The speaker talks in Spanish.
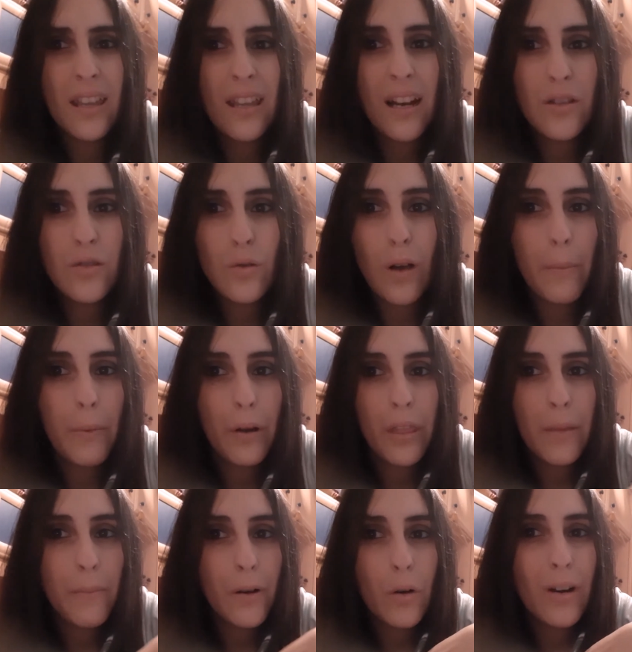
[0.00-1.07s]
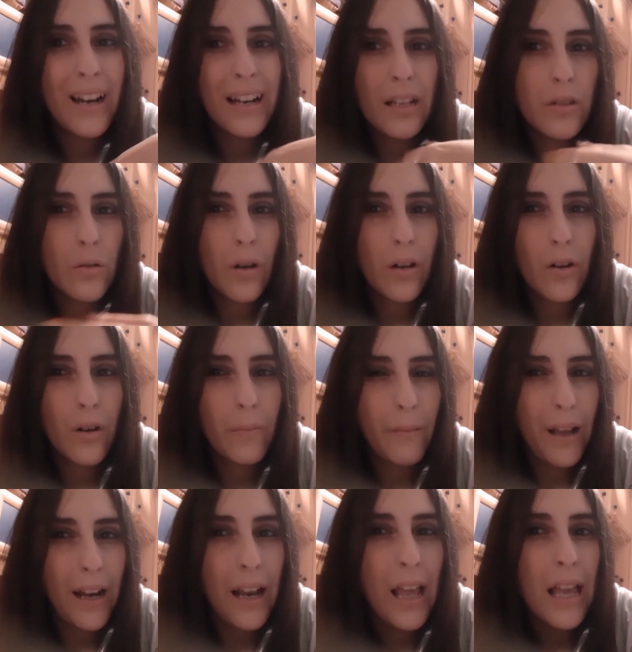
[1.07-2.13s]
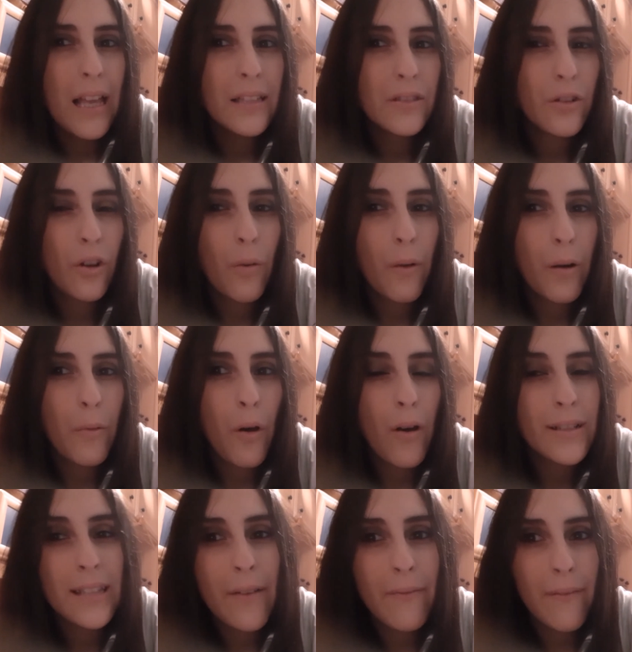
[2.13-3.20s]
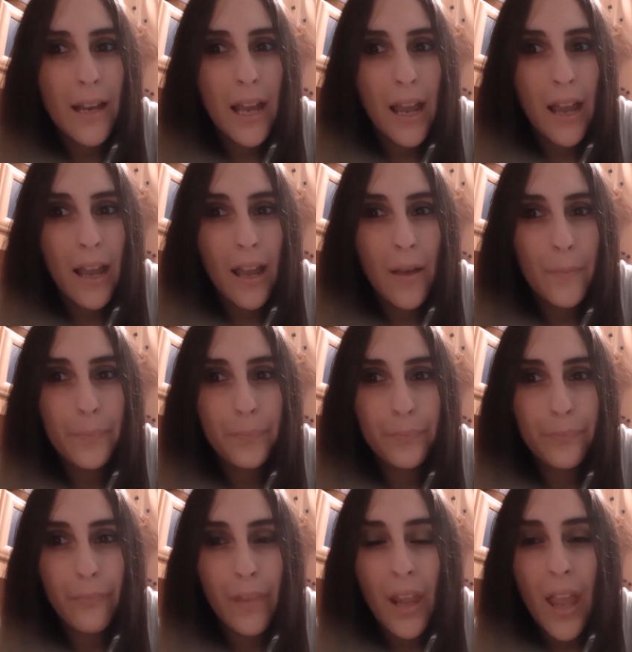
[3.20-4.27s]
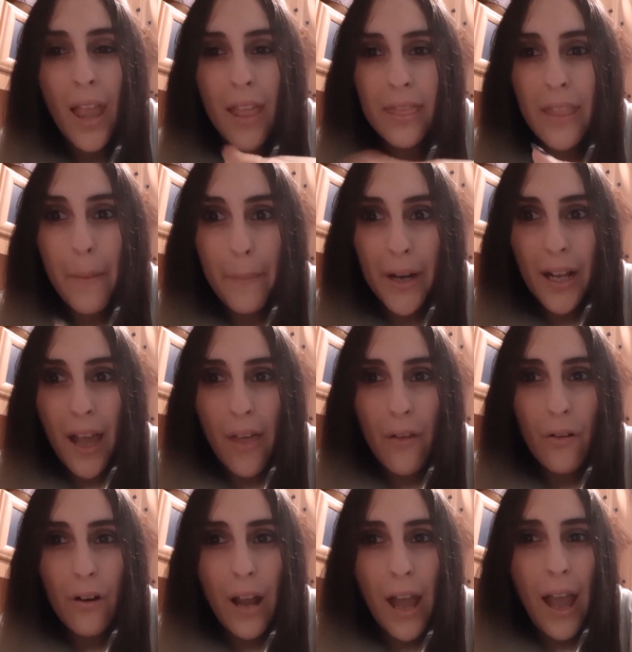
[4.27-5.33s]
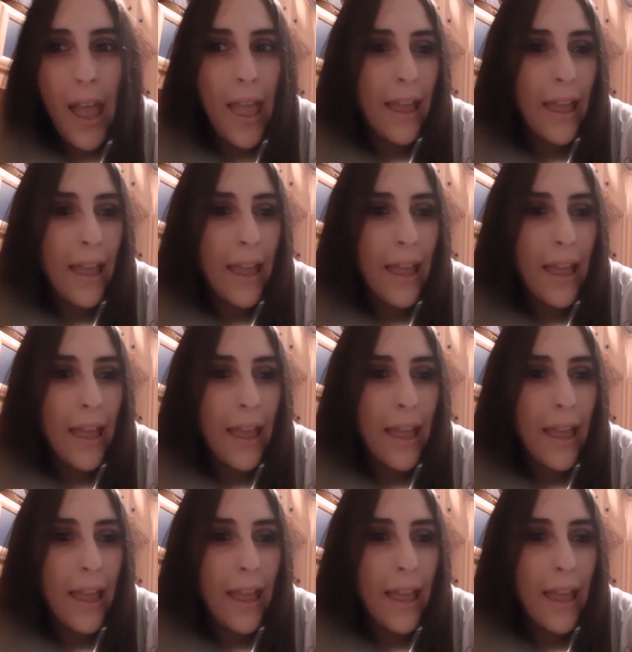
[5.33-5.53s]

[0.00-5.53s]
de lechuga, pero encima no era lechuga normal, sino como a lo mejor esta em, de Mercadona